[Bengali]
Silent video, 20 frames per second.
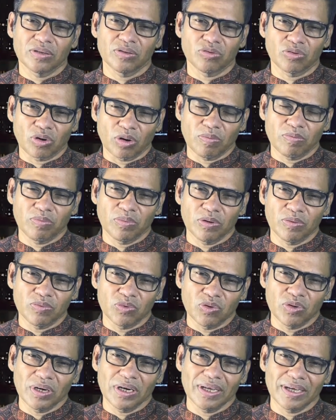দ্রব্য
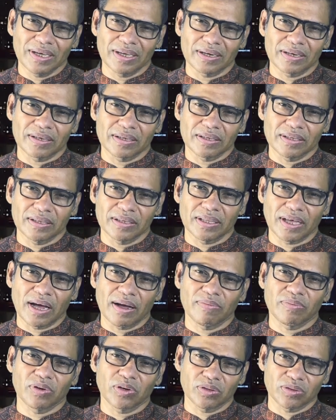মূল্যের
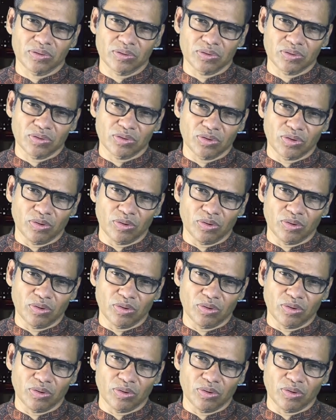দাম কতটুকু